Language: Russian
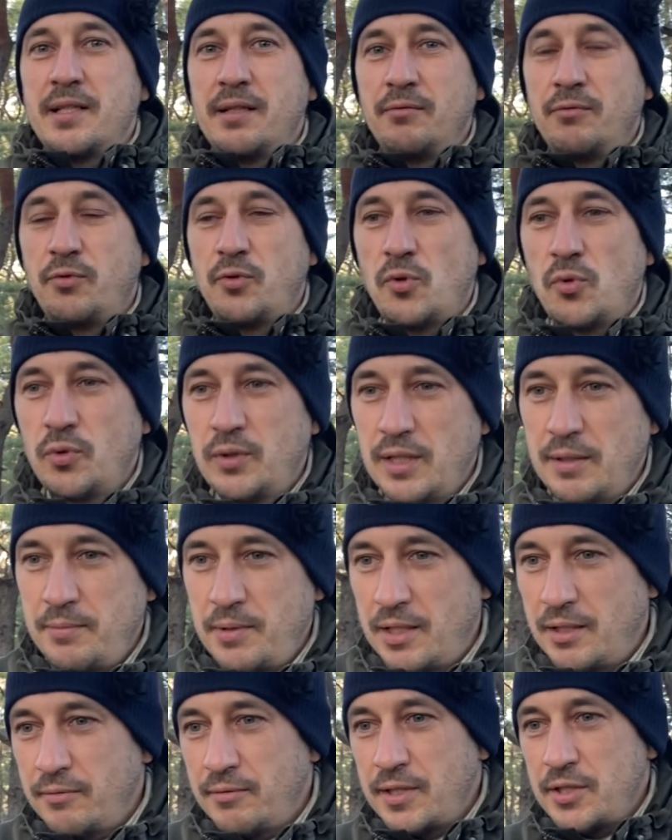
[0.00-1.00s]
там
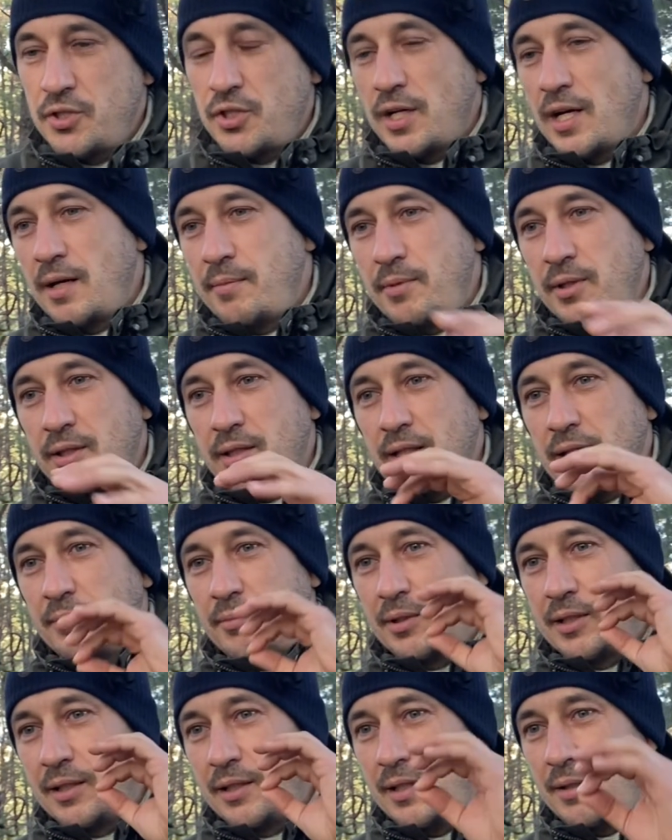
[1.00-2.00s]
фруктами, овощами,
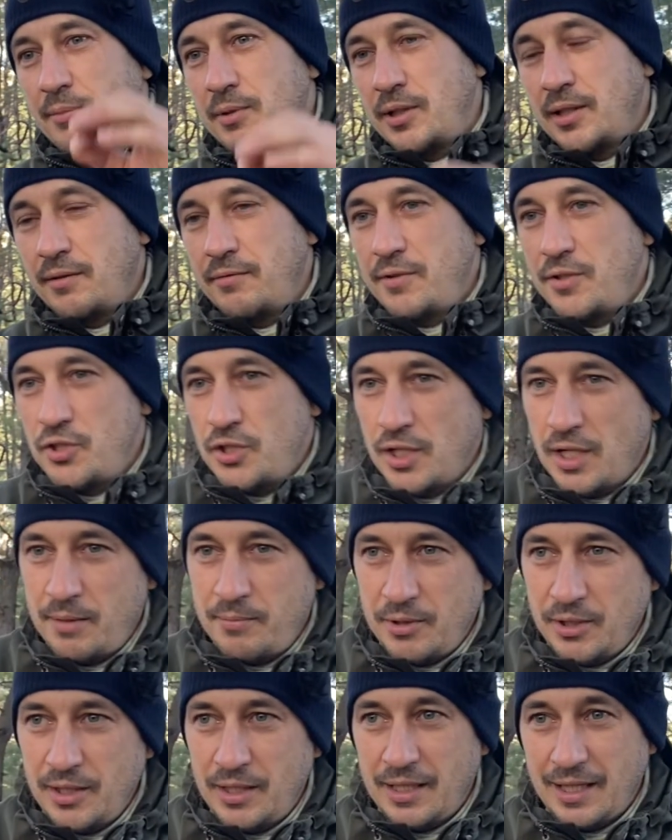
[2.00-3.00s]
там какими-то
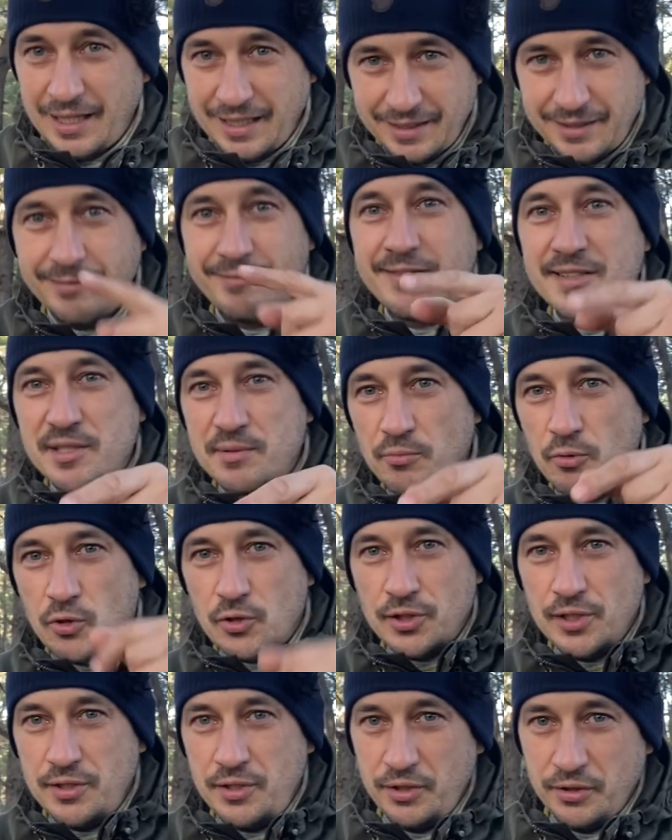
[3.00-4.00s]
вещами, да, а это
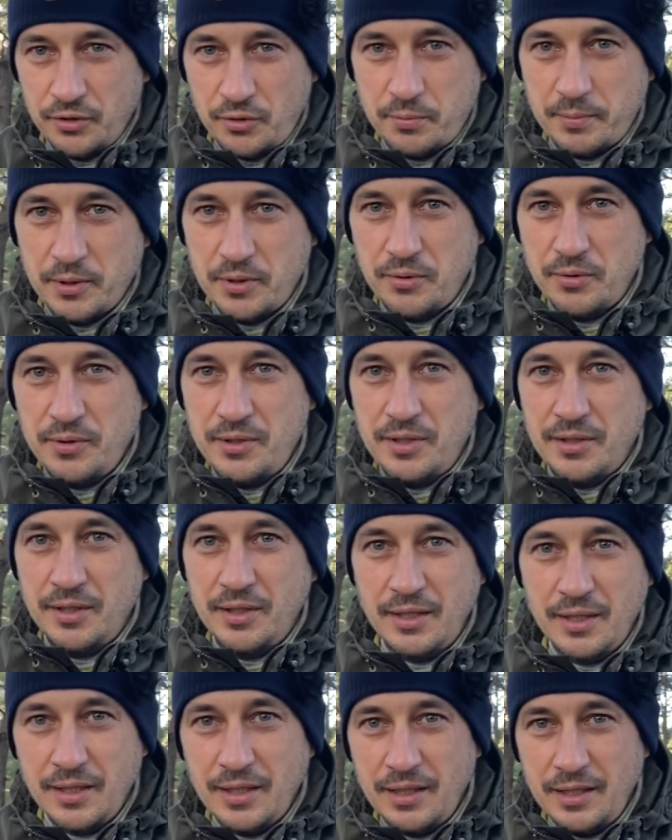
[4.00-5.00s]
возможно делать в походе,
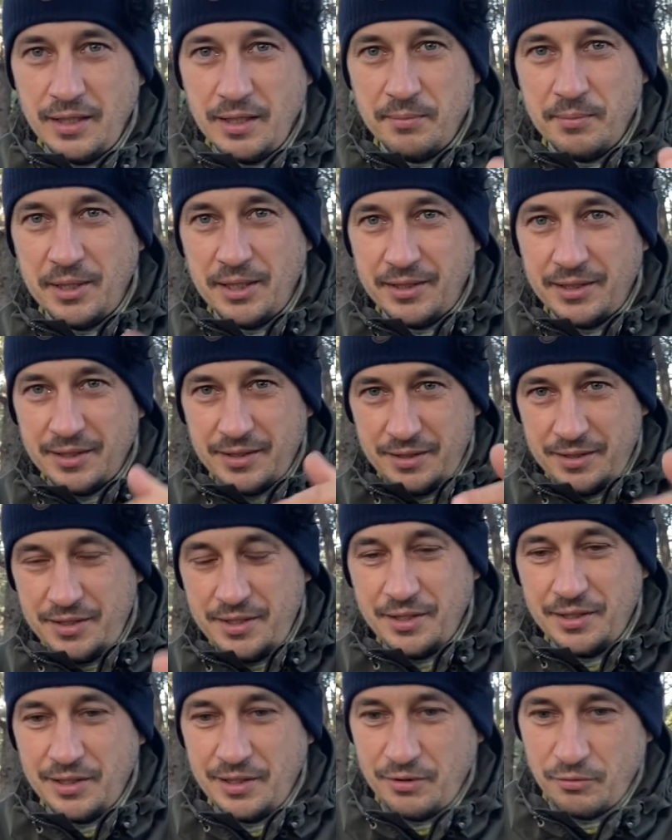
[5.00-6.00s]
и мы это
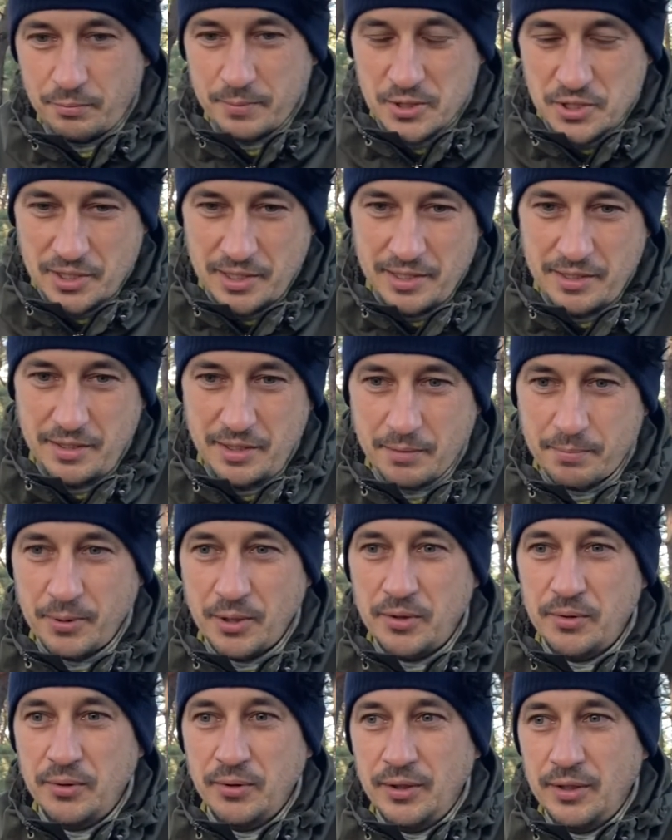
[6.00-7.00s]
делали в последних
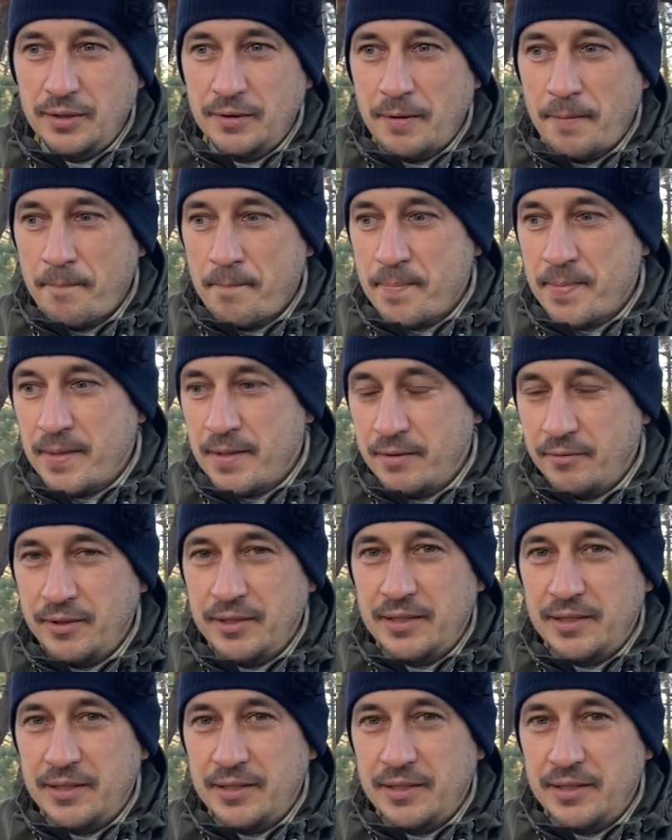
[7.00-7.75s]
походах, в